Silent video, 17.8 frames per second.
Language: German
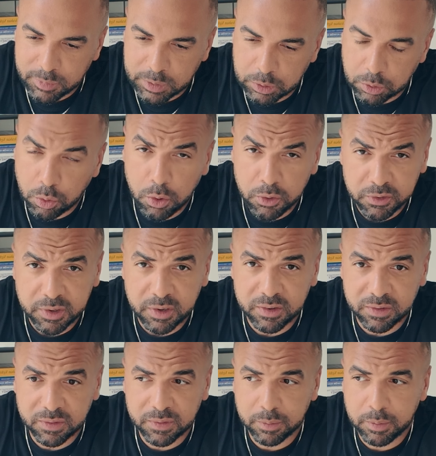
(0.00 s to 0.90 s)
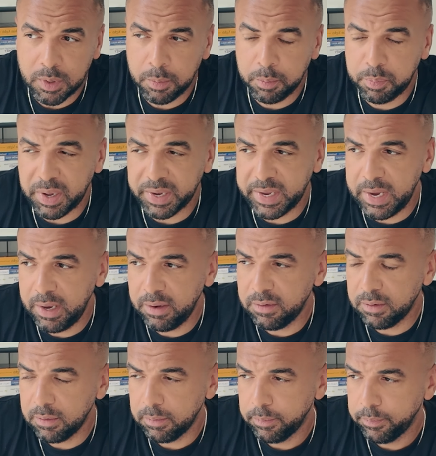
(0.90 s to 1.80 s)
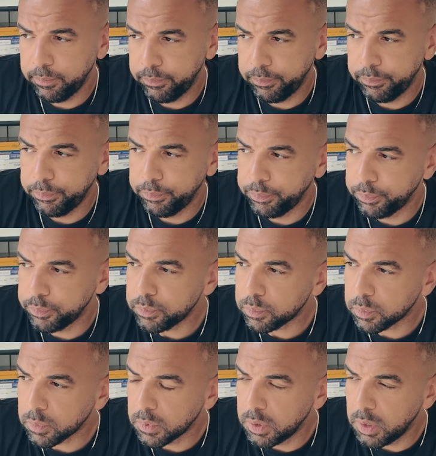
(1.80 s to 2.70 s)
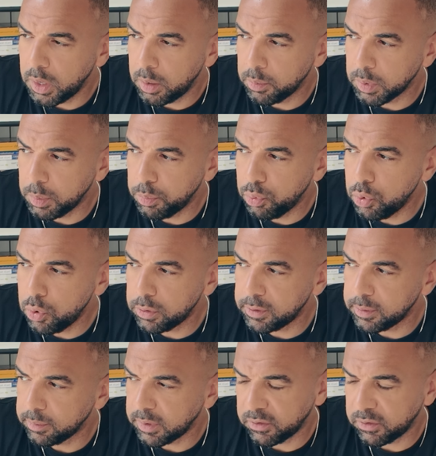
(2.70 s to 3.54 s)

ein größeres ähm, Paket ähm, gebucht.